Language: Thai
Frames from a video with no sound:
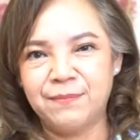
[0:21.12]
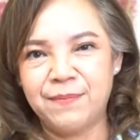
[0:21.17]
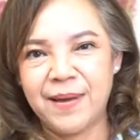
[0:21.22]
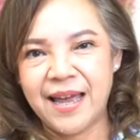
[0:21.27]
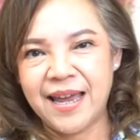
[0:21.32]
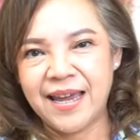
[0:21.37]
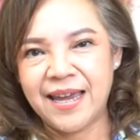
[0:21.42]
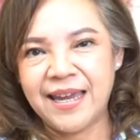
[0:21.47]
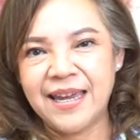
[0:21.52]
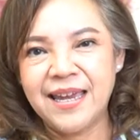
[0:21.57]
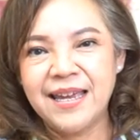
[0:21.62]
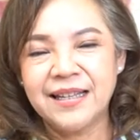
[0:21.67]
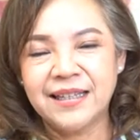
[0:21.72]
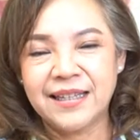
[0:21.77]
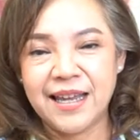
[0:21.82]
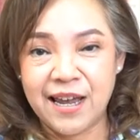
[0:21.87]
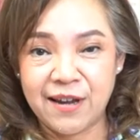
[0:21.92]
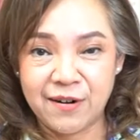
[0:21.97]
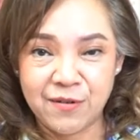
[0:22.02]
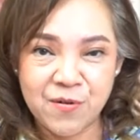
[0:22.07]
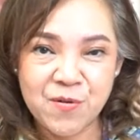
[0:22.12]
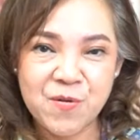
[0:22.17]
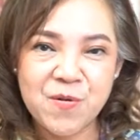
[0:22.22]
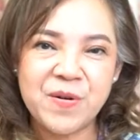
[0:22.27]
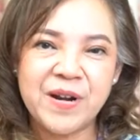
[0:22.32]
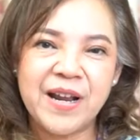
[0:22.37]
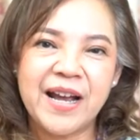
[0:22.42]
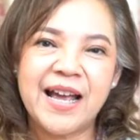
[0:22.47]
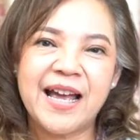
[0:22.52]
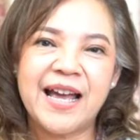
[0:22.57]
ไพ่ทาโร่
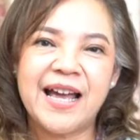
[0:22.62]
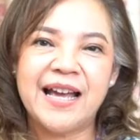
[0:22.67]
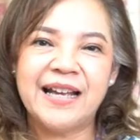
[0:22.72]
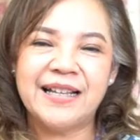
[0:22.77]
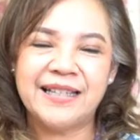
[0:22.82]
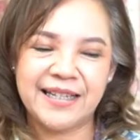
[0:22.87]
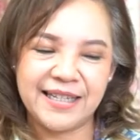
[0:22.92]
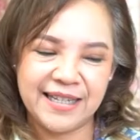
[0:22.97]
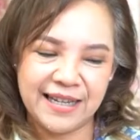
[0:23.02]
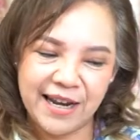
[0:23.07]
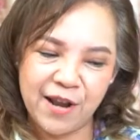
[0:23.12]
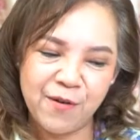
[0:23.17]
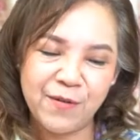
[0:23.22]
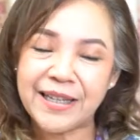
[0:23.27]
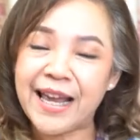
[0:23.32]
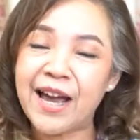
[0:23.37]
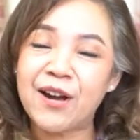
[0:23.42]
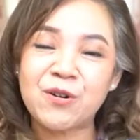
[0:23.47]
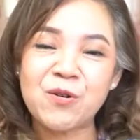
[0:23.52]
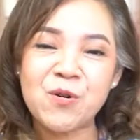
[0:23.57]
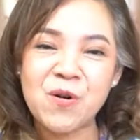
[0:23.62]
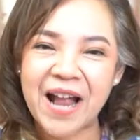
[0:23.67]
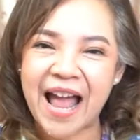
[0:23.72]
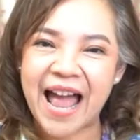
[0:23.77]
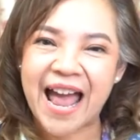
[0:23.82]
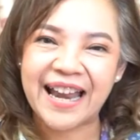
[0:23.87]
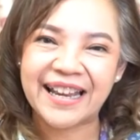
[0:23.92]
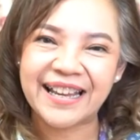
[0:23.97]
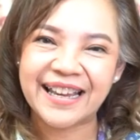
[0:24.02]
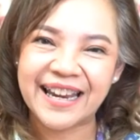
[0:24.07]
นะคะจะเรียกว่าทาโร่
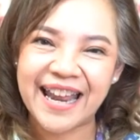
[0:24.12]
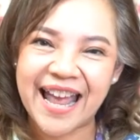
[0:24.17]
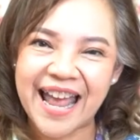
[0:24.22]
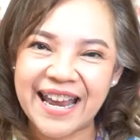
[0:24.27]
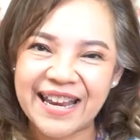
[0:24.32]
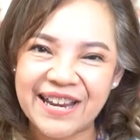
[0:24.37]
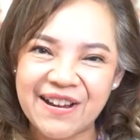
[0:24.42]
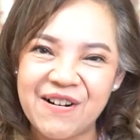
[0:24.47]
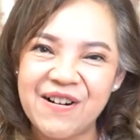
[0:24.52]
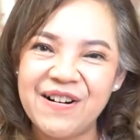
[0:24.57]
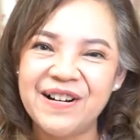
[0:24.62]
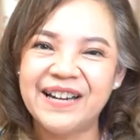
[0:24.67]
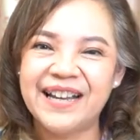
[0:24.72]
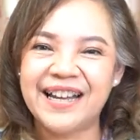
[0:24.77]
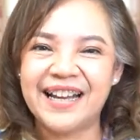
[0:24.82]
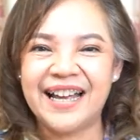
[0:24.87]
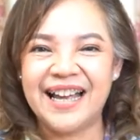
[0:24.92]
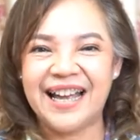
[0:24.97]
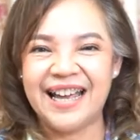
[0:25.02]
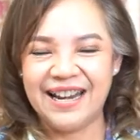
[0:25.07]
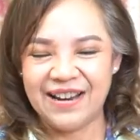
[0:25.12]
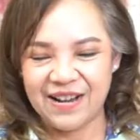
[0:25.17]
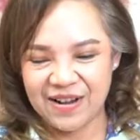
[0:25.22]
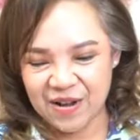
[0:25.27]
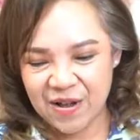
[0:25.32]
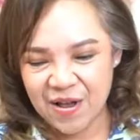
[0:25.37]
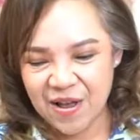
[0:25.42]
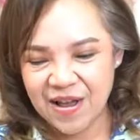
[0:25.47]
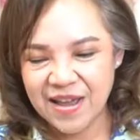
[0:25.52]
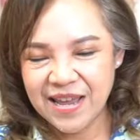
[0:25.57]
การ์ดก็ได้เนาะนะคะแล้
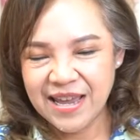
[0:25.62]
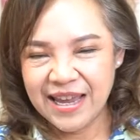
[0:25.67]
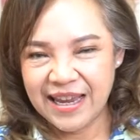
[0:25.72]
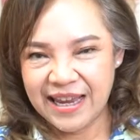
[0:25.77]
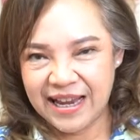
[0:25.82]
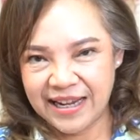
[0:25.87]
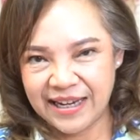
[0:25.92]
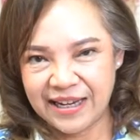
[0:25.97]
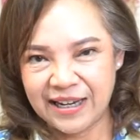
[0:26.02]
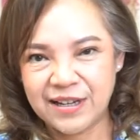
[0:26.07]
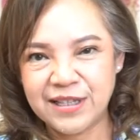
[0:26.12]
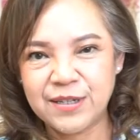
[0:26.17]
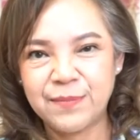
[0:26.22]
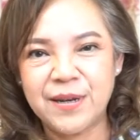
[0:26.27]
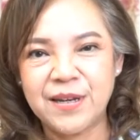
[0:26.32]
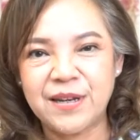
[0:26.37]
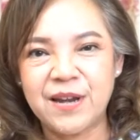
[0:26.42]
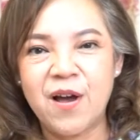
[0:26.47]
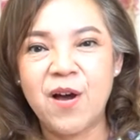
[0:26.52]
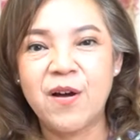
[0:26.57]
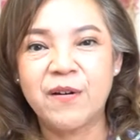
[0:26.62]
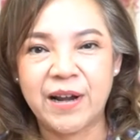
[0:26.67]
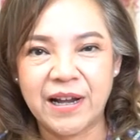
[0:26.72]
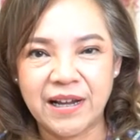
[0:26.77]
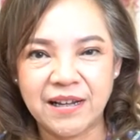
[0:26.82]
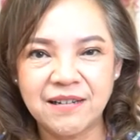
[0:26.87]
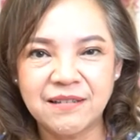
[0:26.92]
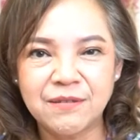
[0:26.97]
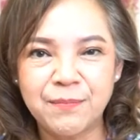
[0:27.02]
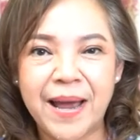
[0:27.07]
วก็อีกอันนึงก็จะเป็นออ
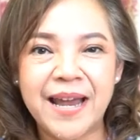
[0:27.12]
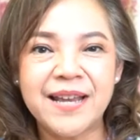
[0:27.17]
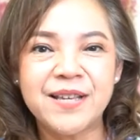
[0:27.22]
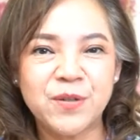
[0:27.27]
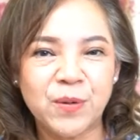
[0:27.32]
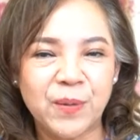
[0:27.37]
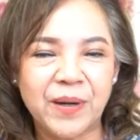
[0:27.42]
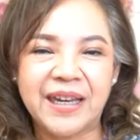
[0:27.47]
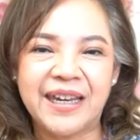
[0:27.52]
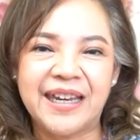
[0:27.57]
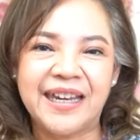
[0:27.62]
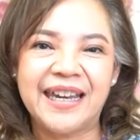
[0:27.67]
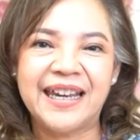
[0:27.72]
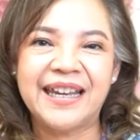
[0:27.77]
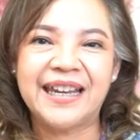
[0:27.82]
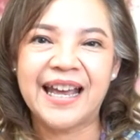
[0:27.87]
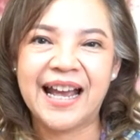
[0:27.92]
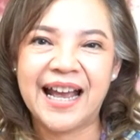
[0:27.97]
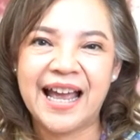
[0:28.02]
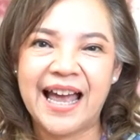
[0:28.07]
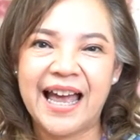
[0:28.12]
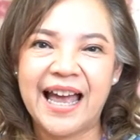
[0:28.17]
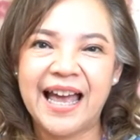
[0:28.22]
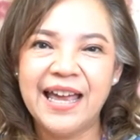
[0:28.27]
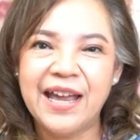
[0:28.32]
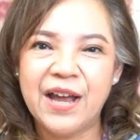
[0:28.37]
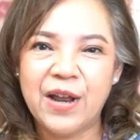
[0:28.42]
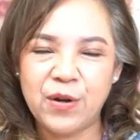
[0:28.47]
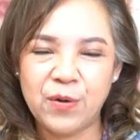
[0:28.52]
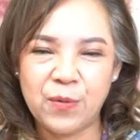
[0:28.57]
ราเคิลไพ่สุขีนะคะ
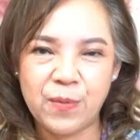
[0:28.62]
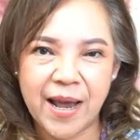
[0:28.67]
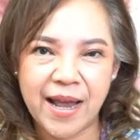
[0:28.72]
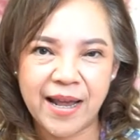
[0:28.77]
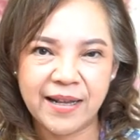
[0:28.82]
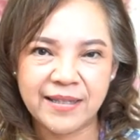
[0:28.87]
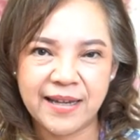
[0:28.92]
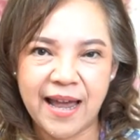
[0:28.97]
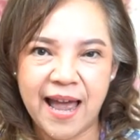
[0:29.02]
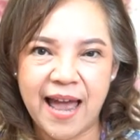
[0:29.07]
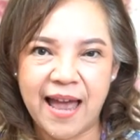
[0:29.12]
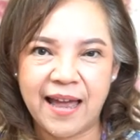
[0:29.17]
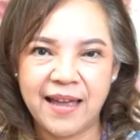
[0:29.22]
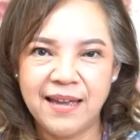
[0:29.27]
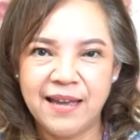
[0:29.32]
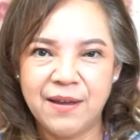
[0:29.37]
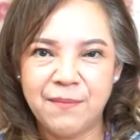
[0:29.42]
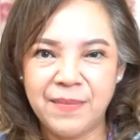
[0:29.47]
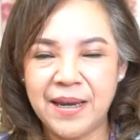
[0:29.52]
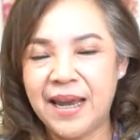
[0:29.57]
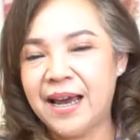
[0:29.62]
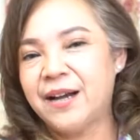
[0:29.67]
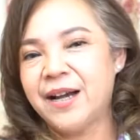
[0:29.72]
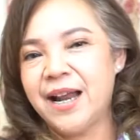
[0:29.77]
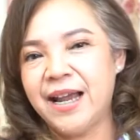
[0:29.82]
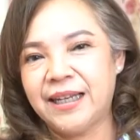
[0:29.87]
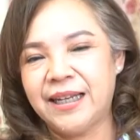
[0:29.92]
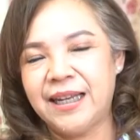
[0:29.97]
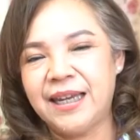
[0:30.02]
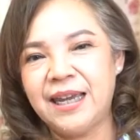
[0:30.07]
ดูว่าจะมีอะ
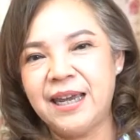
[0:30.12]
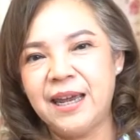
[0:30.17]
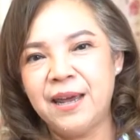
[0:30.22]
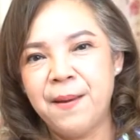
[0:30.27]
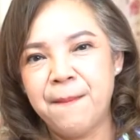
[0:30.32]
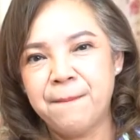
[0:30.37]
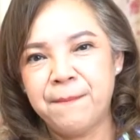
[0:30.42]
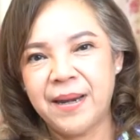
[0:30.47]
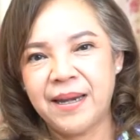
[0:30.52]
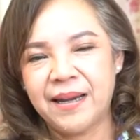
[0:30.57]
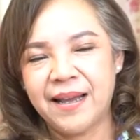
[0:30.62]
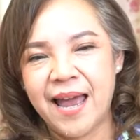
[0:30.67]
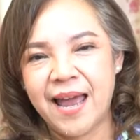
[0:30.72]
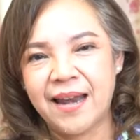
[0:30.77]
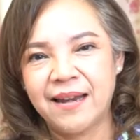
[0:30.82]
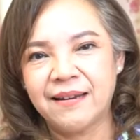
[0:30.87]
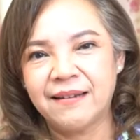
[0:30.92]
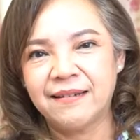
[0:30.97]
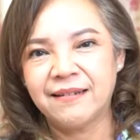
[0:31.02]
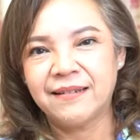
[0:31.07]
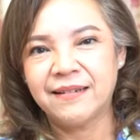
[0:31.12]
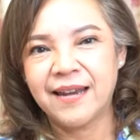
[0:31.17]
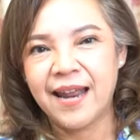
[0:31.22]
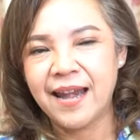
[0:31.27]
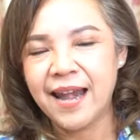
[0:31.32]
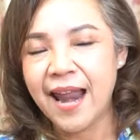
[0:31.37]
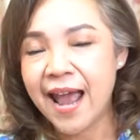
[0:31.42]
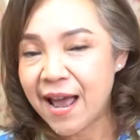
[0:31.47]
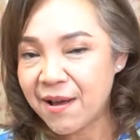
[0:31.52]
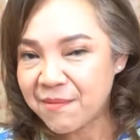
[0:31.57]
ไรที่เป็นการ
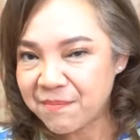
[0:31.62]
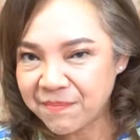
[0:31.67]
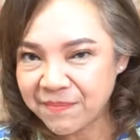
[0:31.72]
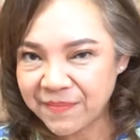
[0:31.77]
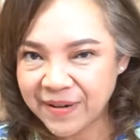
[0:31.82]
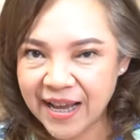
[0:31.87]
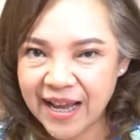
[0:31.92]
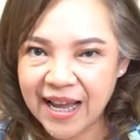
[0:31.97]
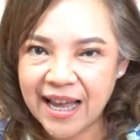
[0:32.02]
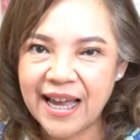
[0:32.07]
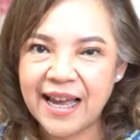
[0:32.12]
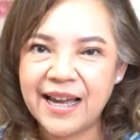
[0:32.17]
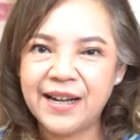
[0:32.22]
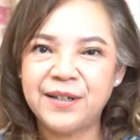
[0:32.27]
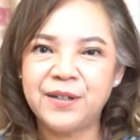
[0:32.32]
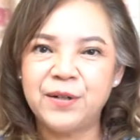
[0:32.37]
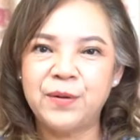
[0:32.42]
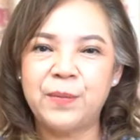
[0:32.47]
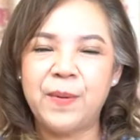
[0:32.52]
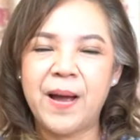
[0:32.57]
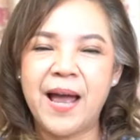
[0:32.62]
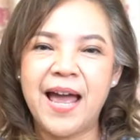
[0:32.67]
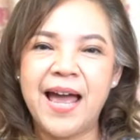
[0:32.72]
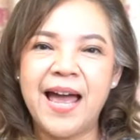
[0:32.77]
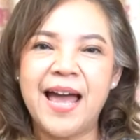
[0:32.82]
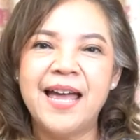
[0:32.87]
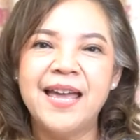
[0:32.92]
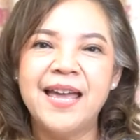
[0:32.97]
แนะนำนะคะหรือว่า